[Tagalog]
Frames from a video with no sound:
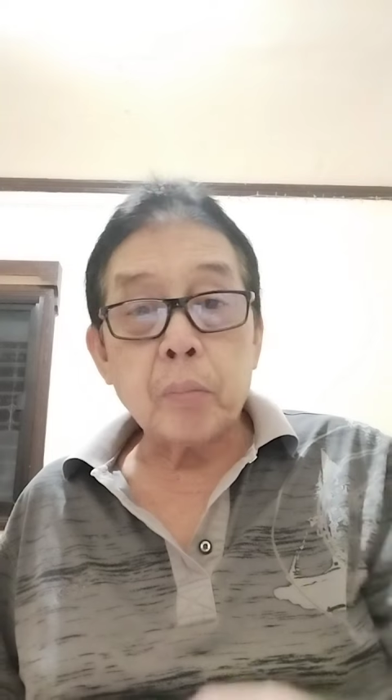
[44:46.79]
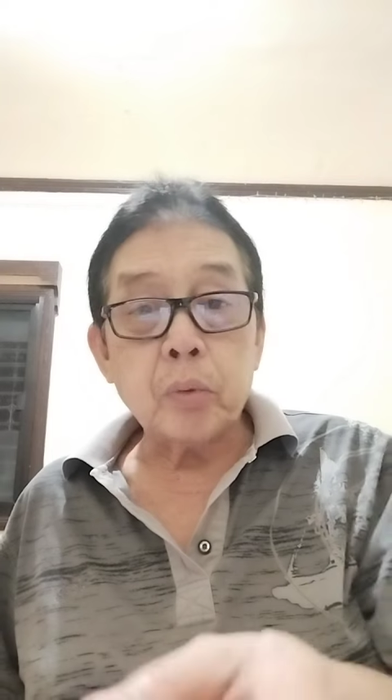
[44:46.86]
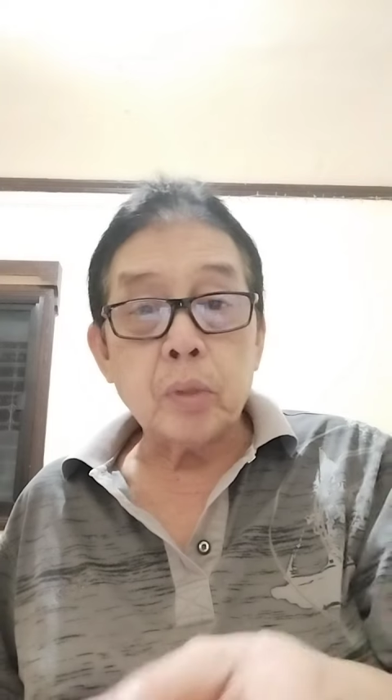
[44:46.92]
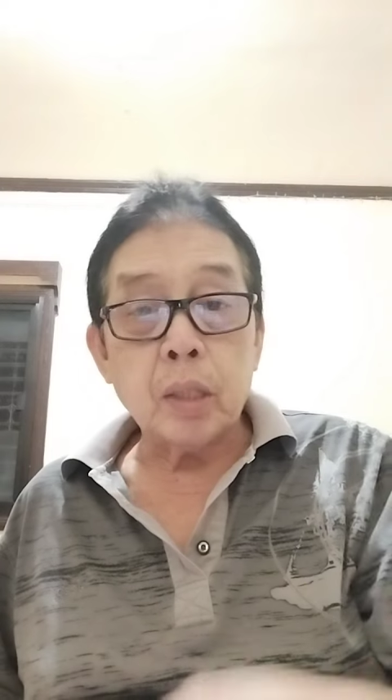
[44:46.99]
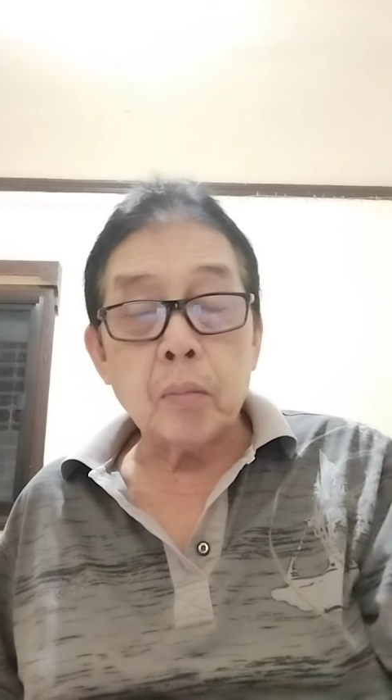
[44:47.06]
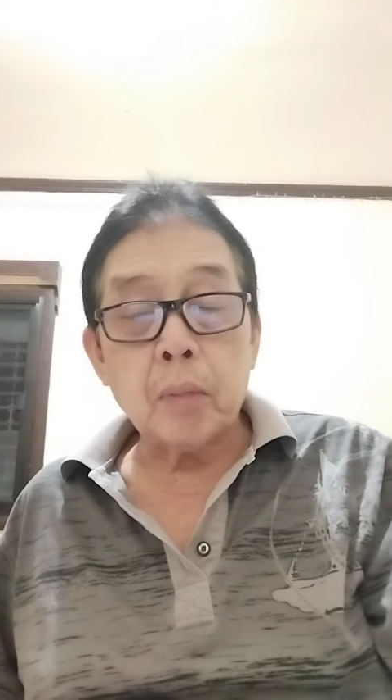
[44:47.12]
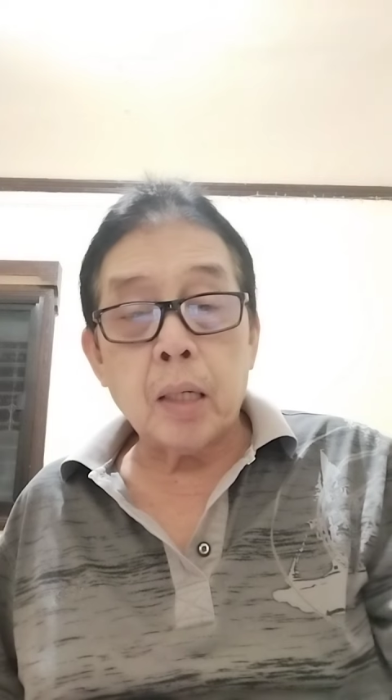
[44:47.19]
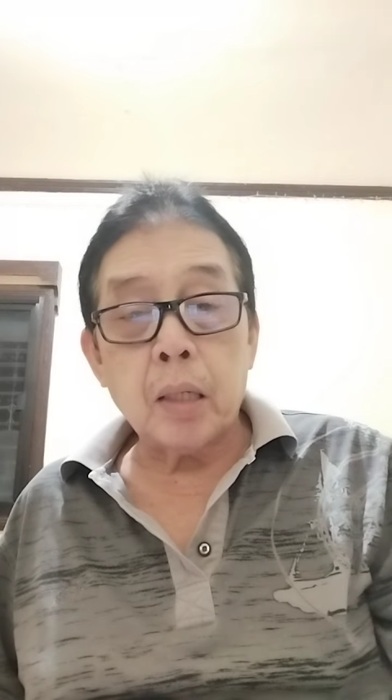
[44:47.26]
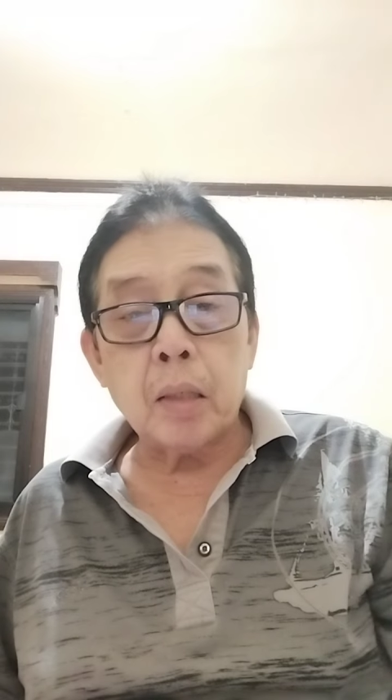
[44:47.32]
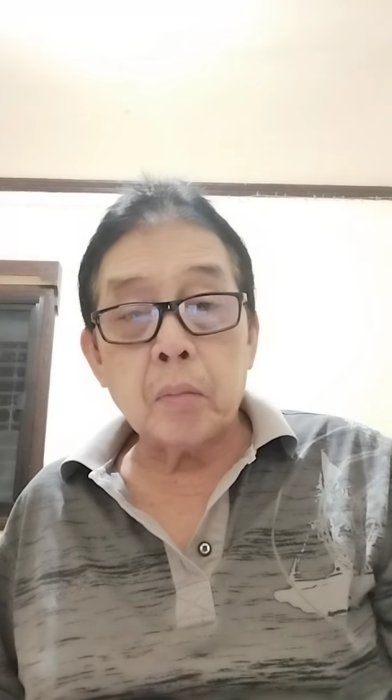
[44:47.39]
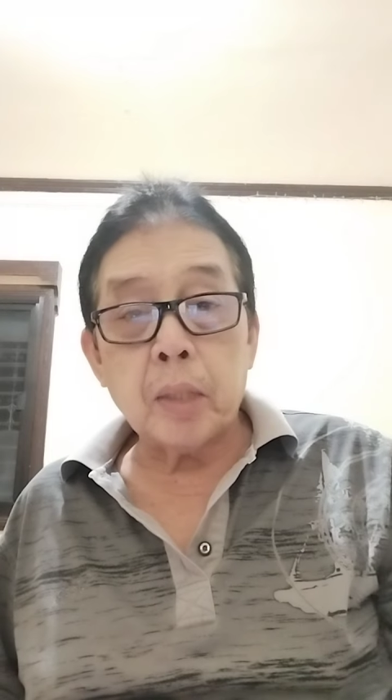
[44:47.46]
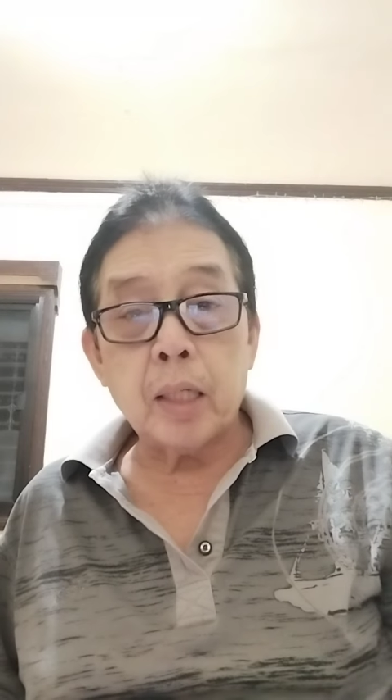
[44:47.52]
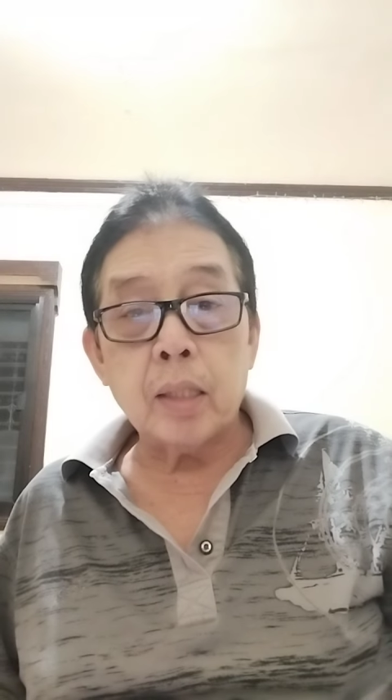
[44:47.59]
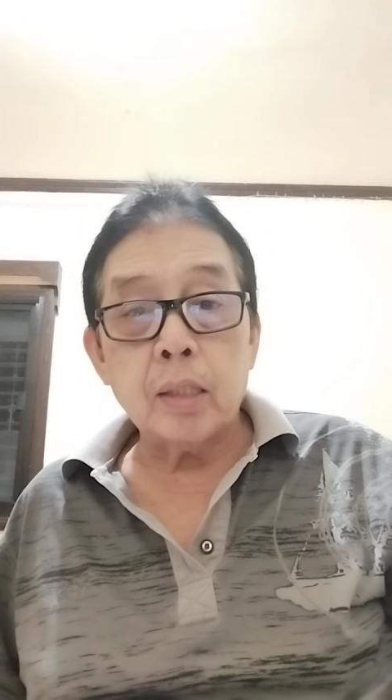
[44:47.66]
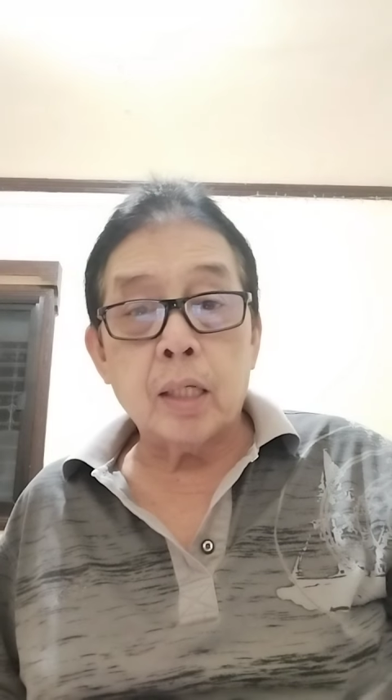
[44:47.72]
po ng
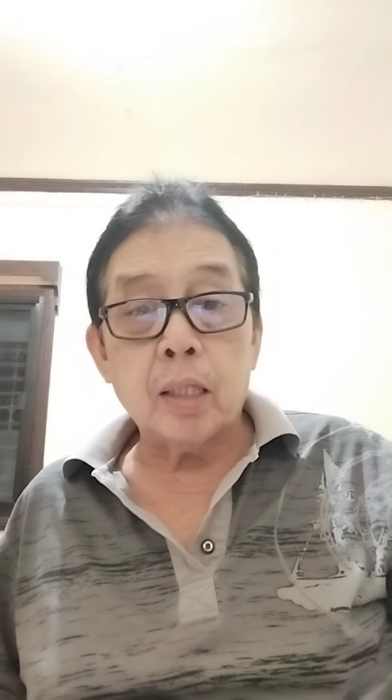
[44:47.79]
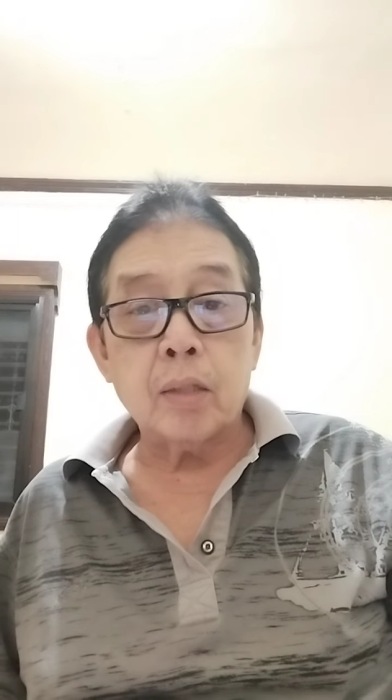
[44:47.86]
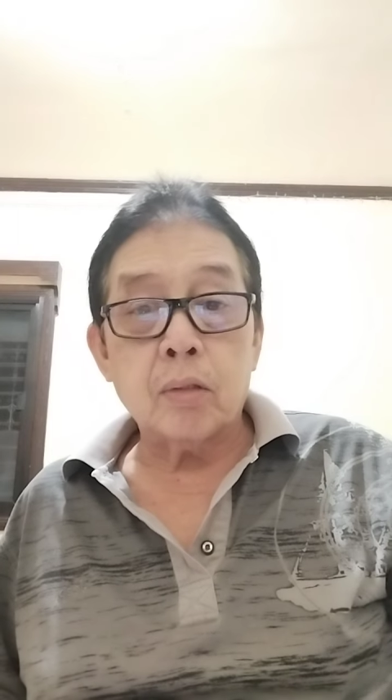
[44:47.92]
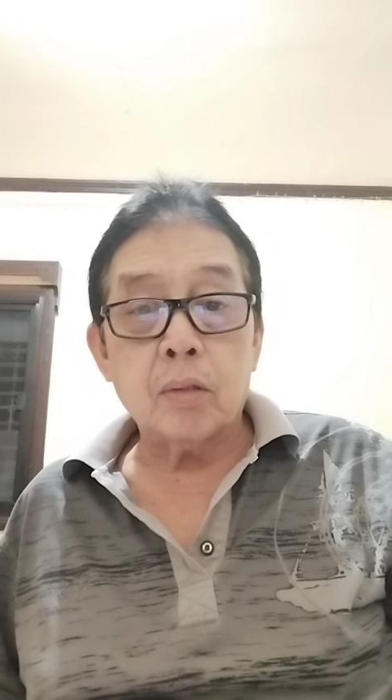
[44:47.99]
mamayan yan.